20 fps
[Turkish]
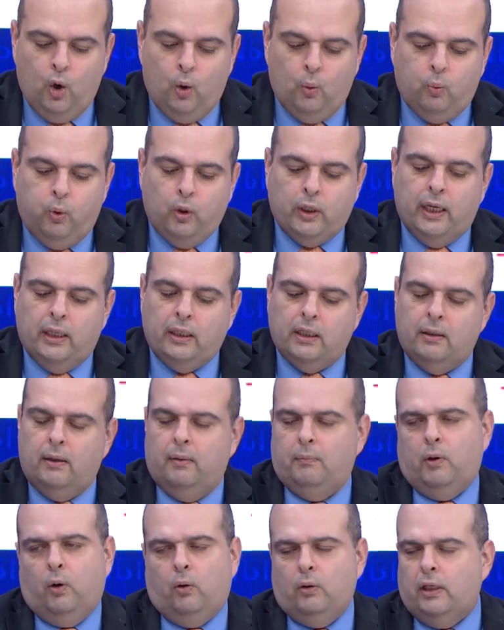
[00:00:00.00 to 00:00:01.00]
Bu
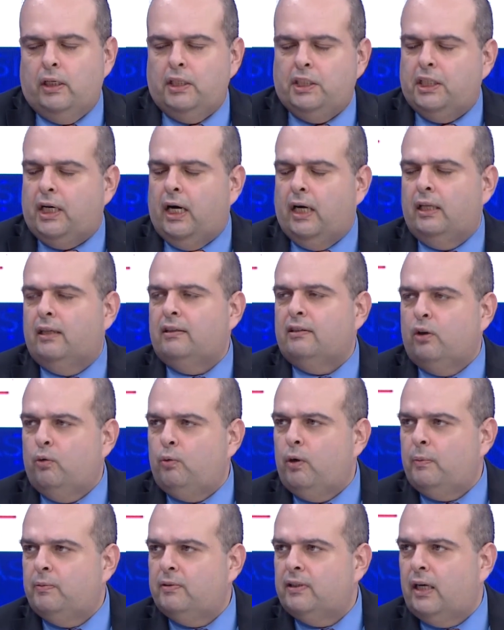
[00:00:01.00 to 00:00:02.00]
kendi onları çıkarları
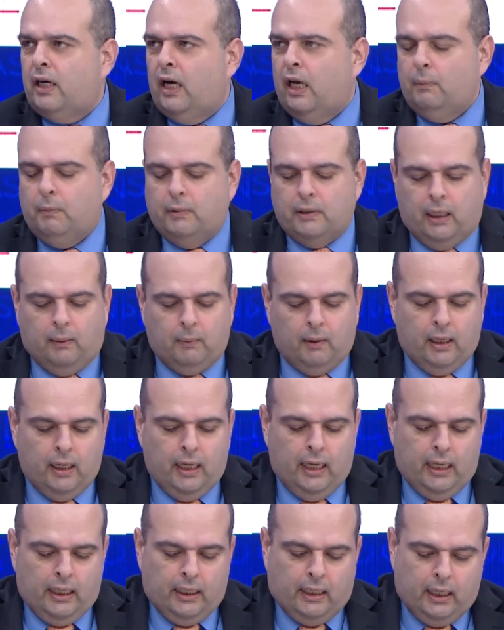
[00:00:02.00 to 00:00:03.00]
savunmak bize kalmadı ama
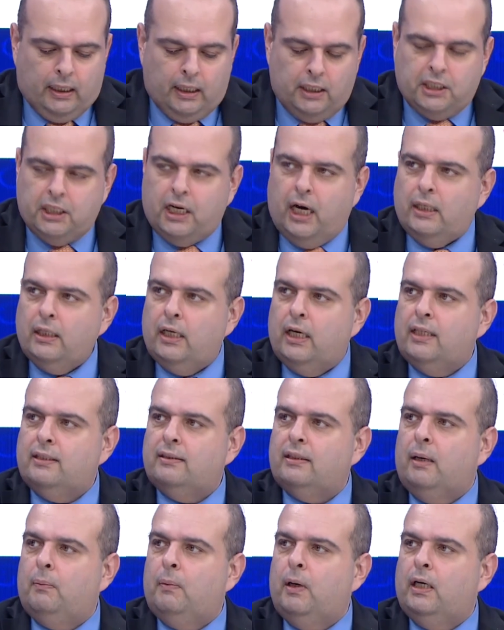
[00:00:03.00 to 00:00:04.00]
kendi çıkarları
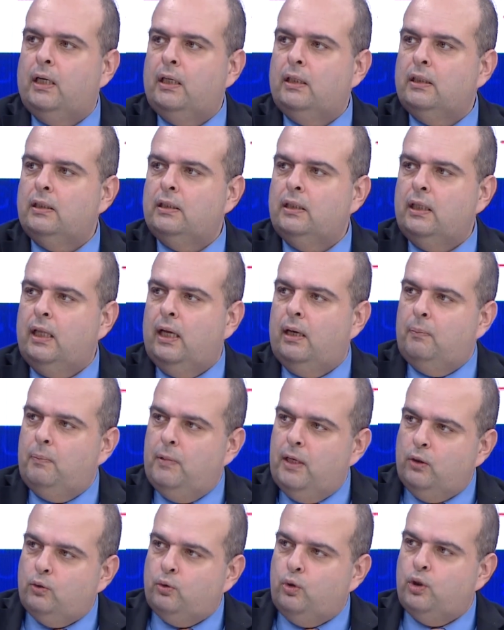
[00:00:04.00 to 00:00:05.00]
açısından bakıldığında da
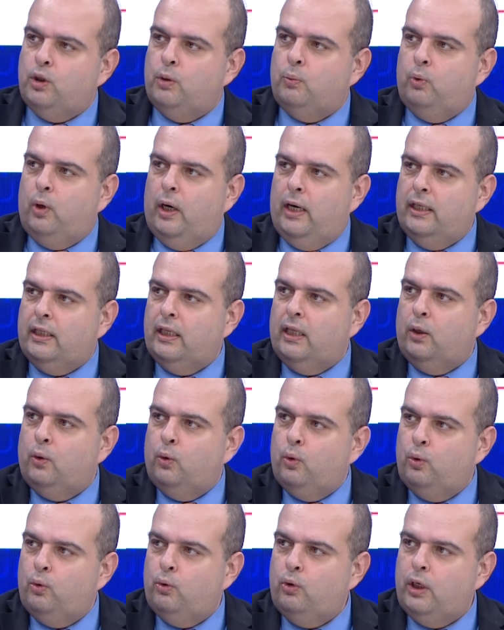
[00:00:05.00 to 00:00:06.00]
biraz önce bu haritada
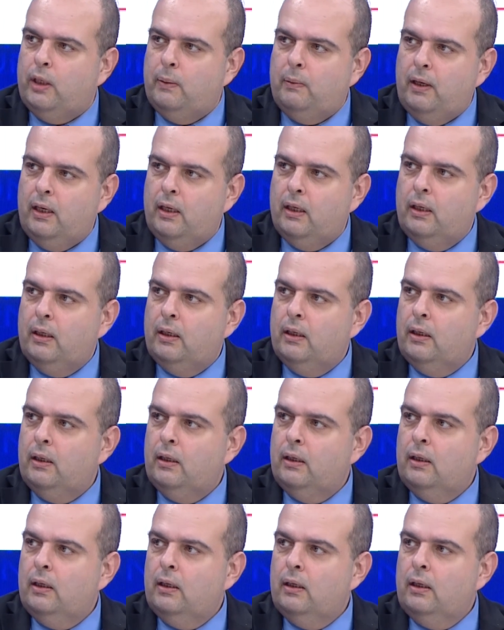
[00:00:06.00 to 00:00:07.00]
görüldüğü gibi... Ne yapmaya
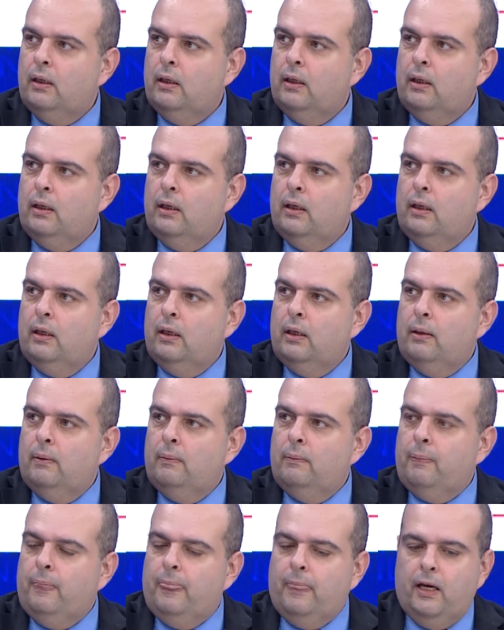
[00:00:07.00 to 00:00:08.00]
çalışıyor Stratford bu
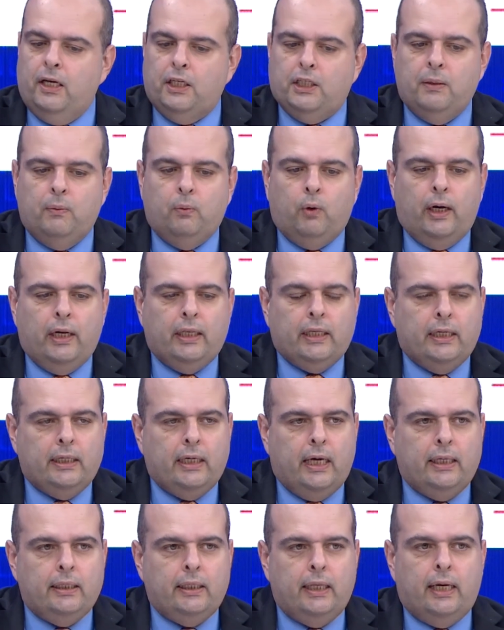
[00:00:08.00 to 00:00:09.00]
haritayı yayınlayarak? E şimdi bu haritayı
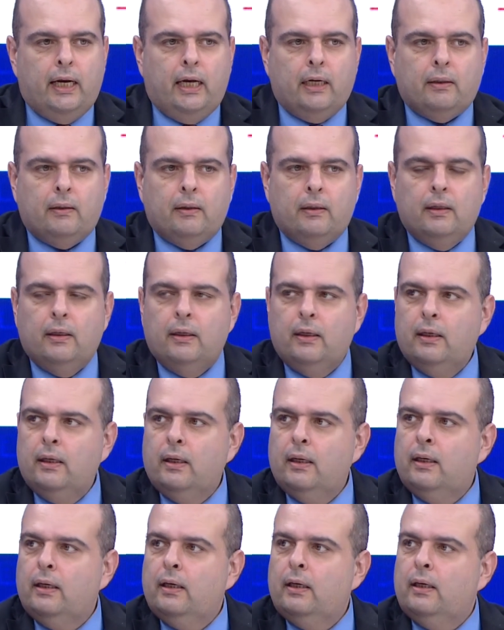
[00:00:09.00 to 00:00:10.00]
yayınlayarak... Çünkü bu haritanın
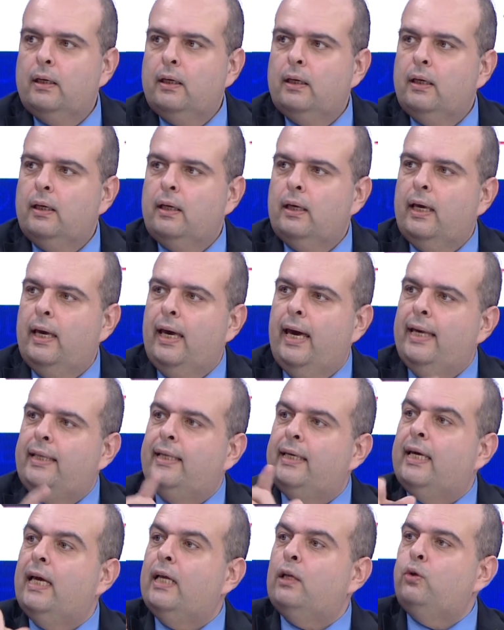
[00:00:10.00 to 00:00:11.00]
bir de Arap dünyasında
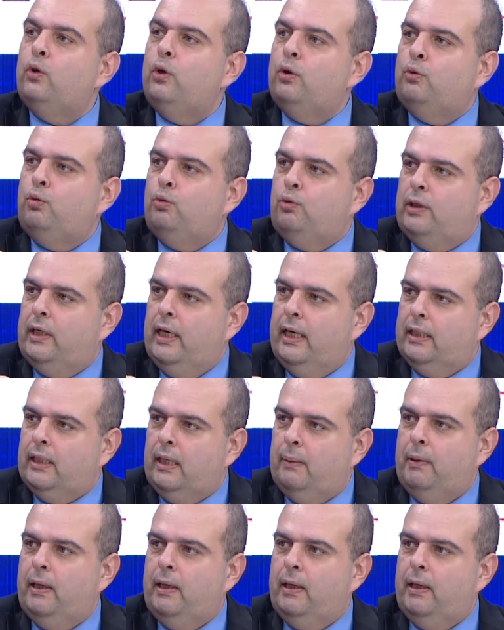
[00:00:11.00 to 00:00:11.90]
etiketliyor Türkiye'yi yani. tabii.